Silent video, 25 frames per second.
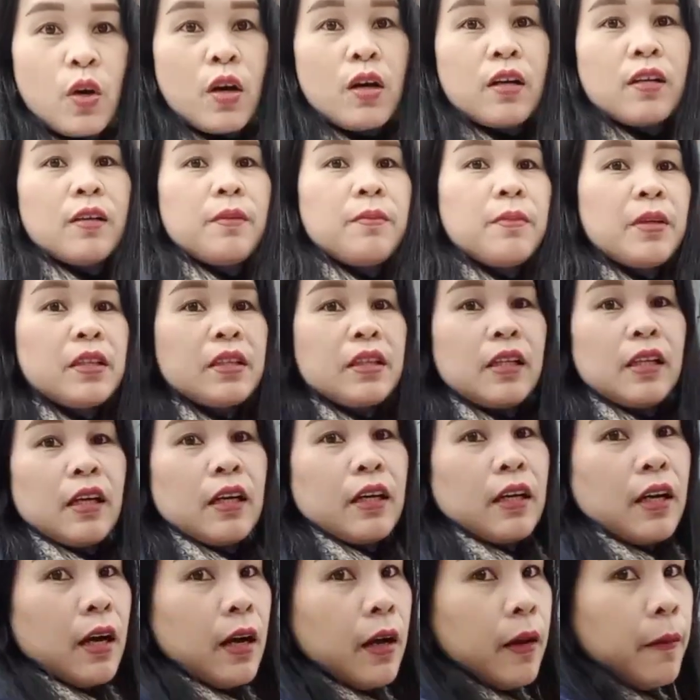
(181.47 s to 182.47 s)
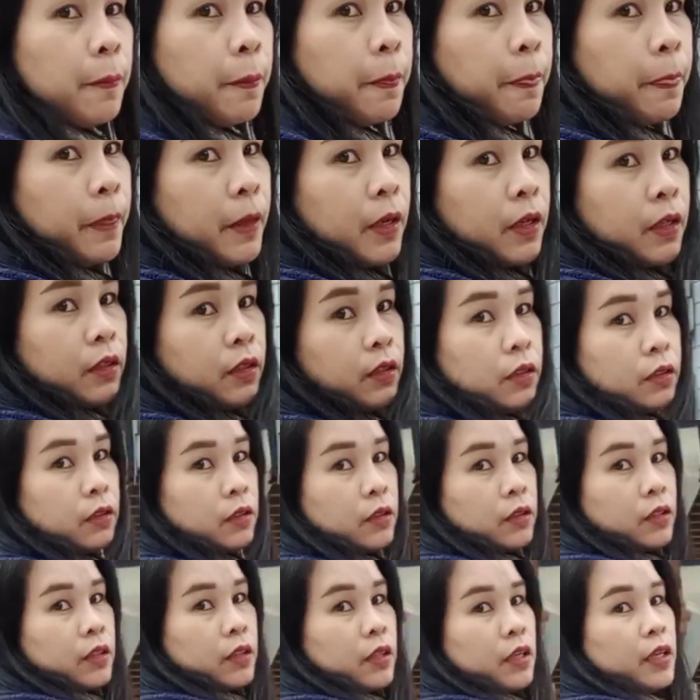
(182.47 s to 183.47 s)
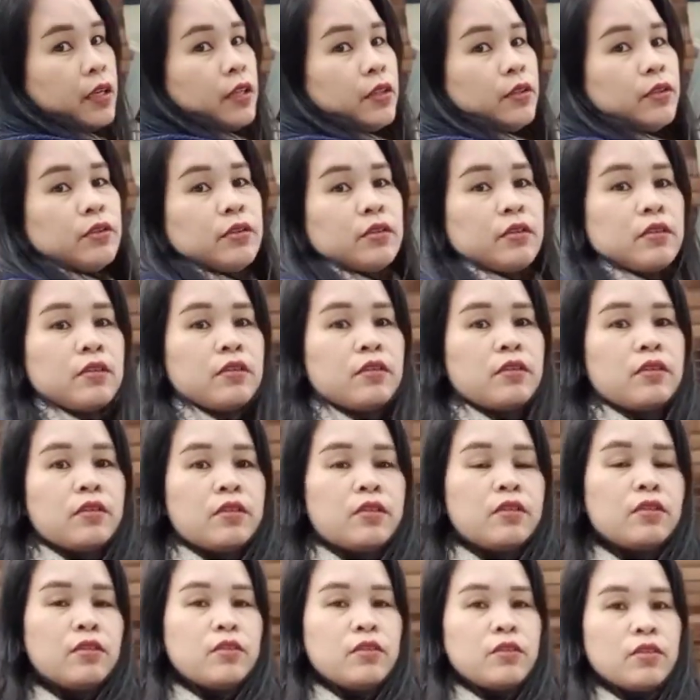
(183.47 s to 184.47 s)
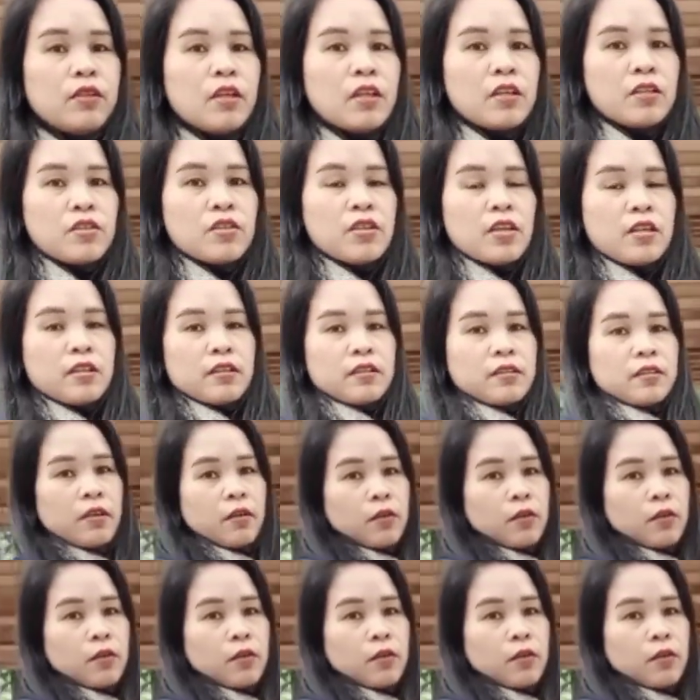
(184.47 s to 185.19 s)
ang lamig talaga. Ayun. So nag-jeans